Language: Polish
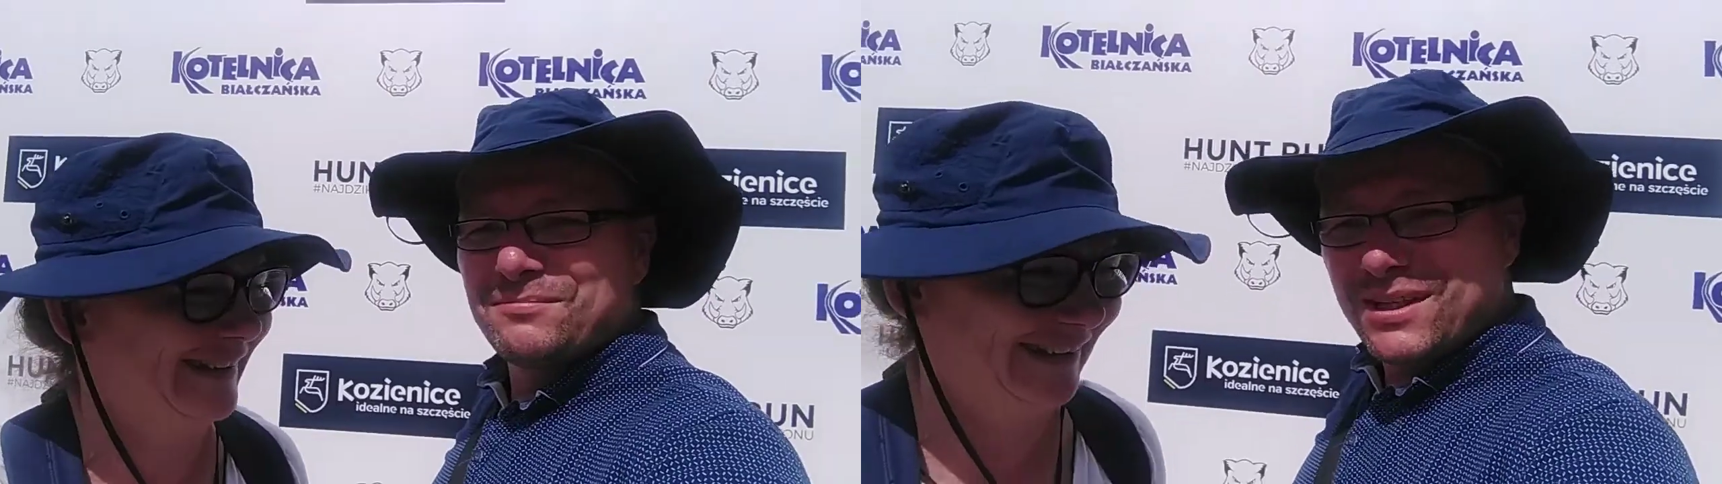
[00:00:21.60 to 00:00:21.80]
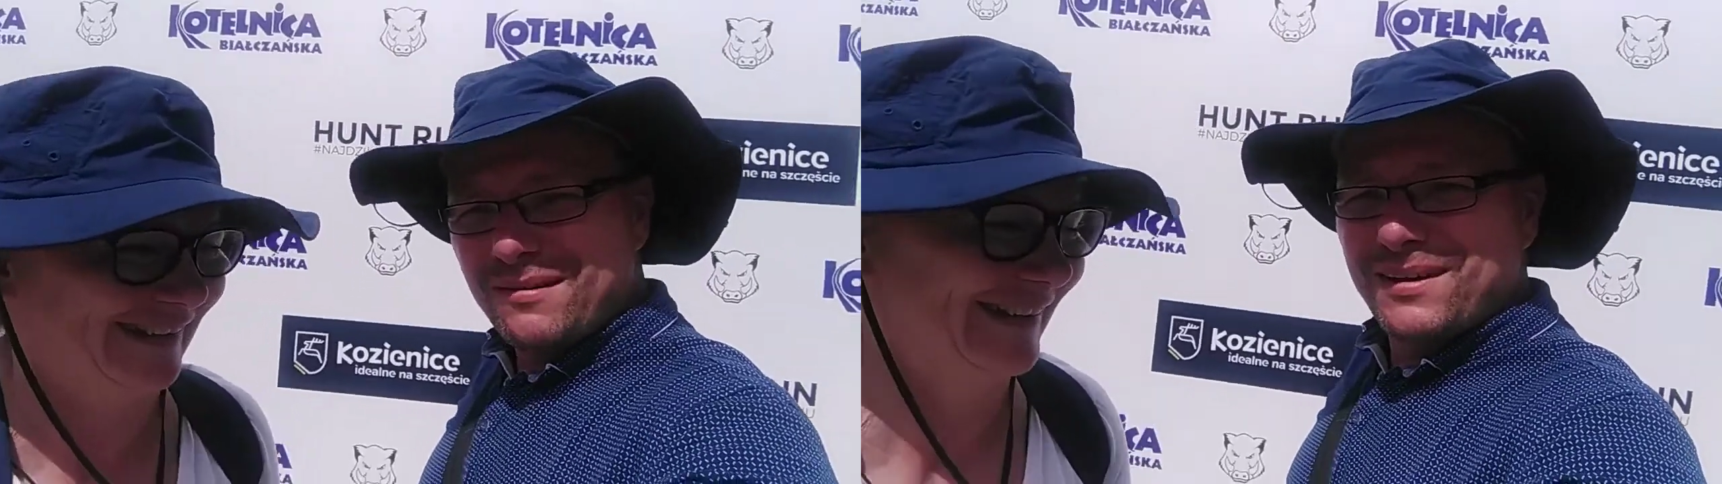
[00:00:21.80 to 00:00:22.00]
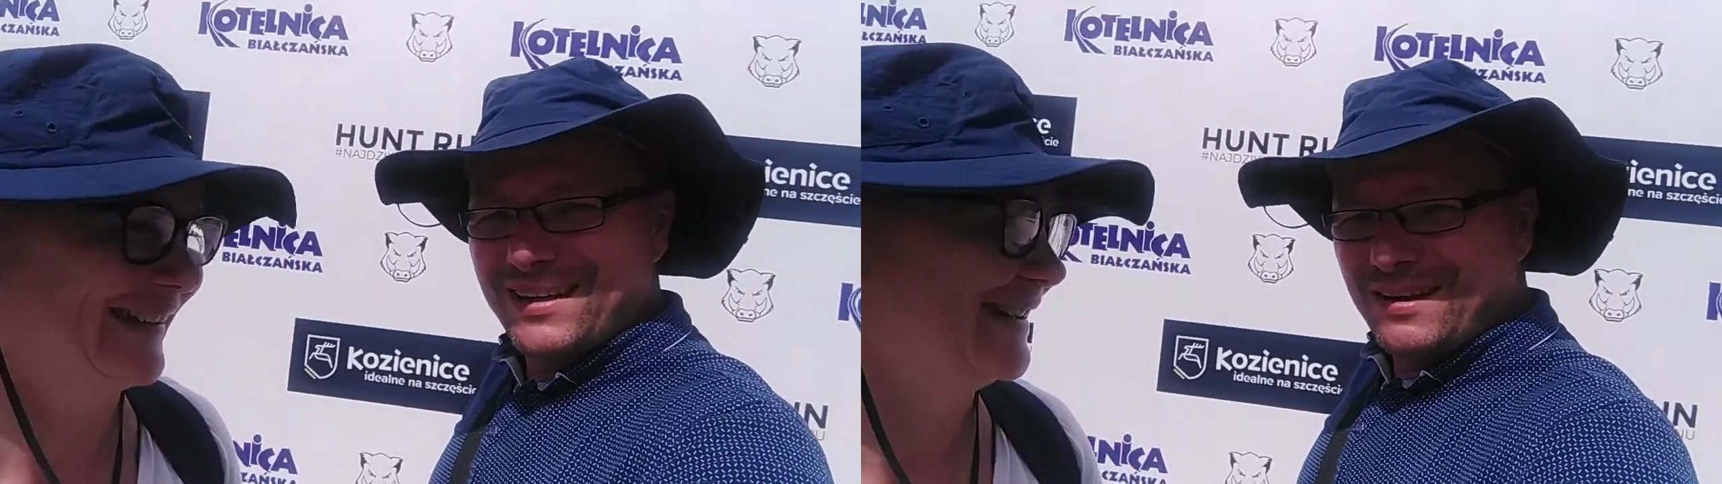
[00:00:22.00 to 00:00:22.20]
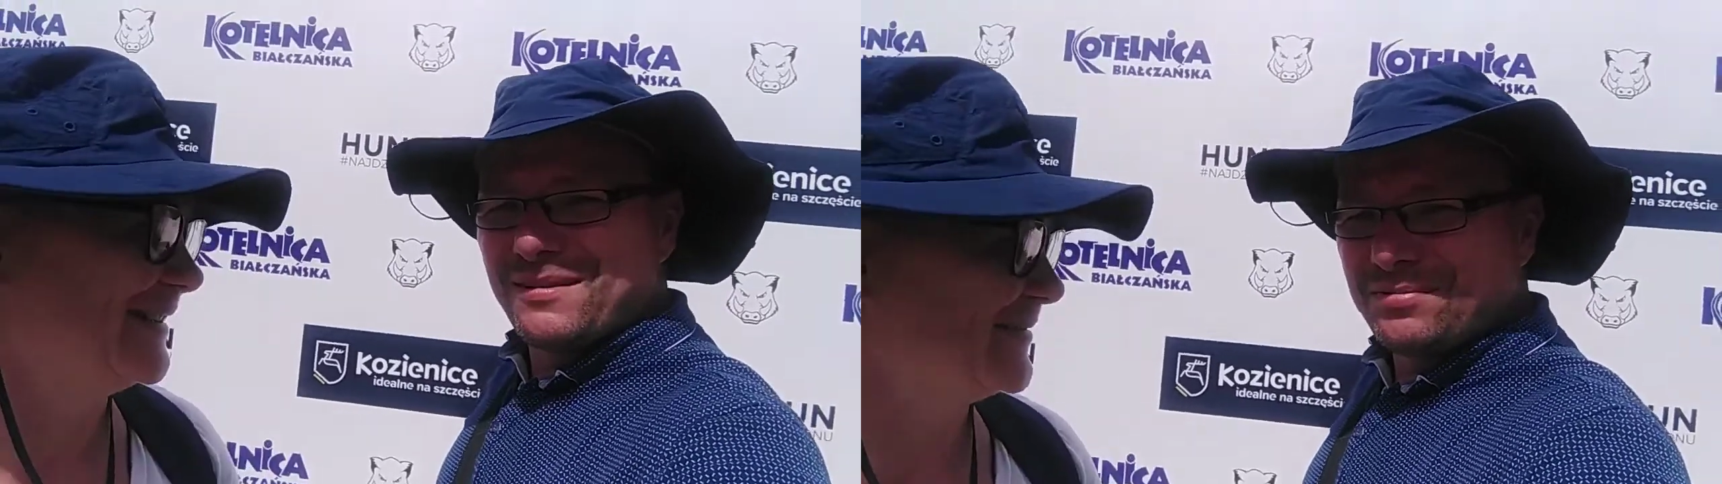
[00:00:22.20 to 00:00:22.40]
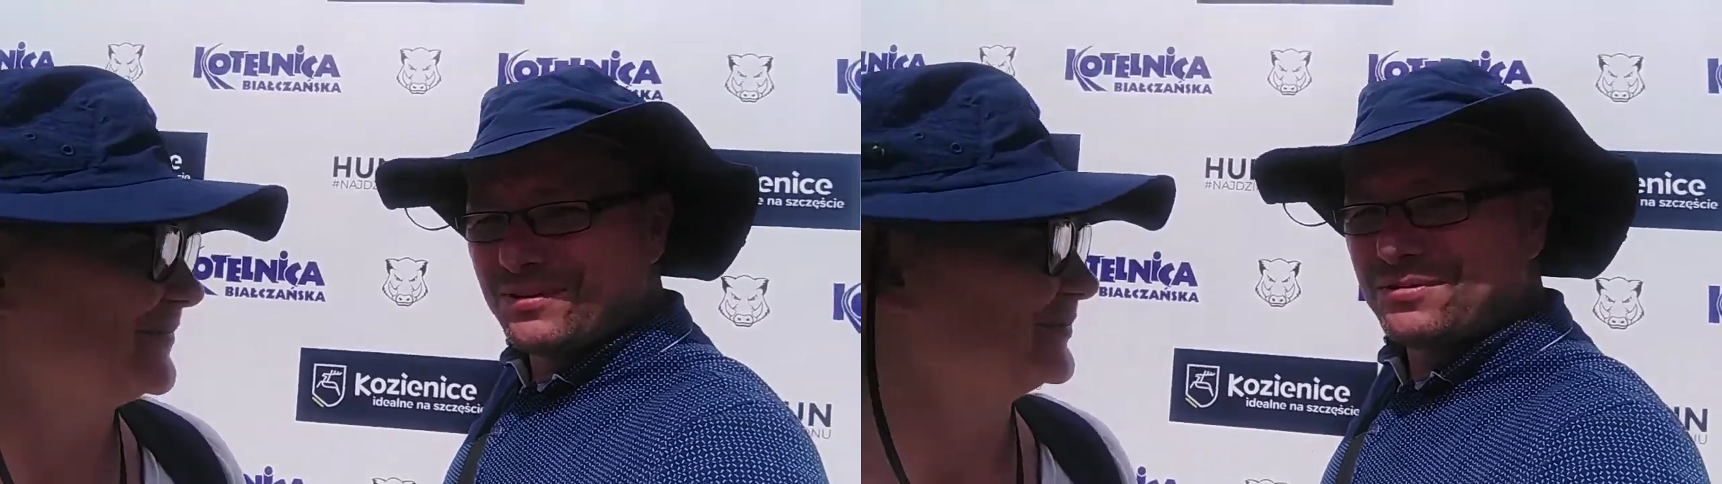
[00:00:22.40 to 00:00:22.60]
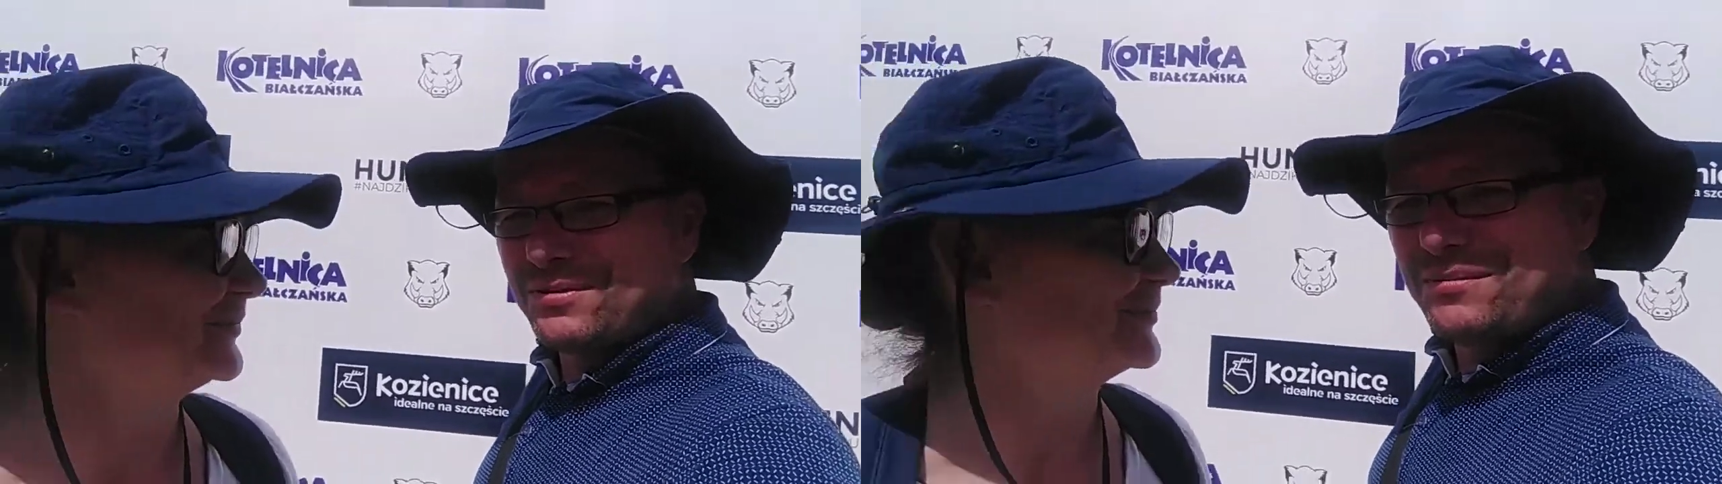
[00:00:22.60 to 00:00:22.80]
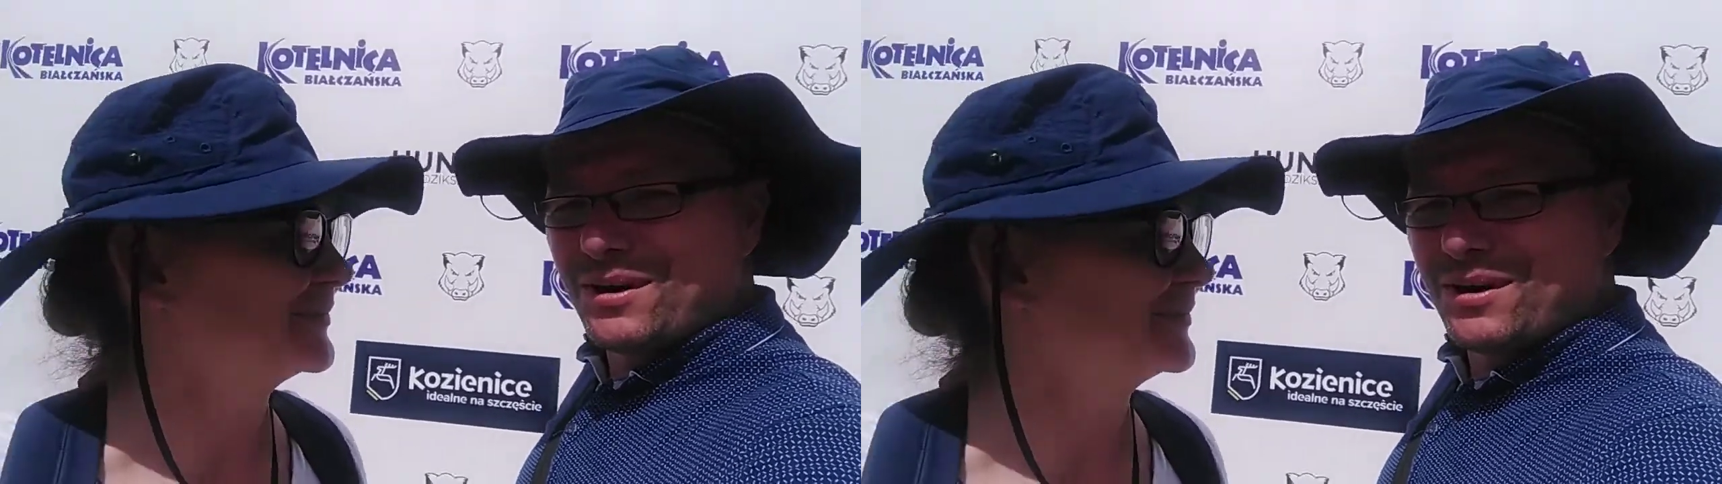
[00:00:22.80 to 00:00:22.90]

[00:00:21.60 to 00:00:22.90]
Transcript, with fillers: Przebiegniemy w przyszłym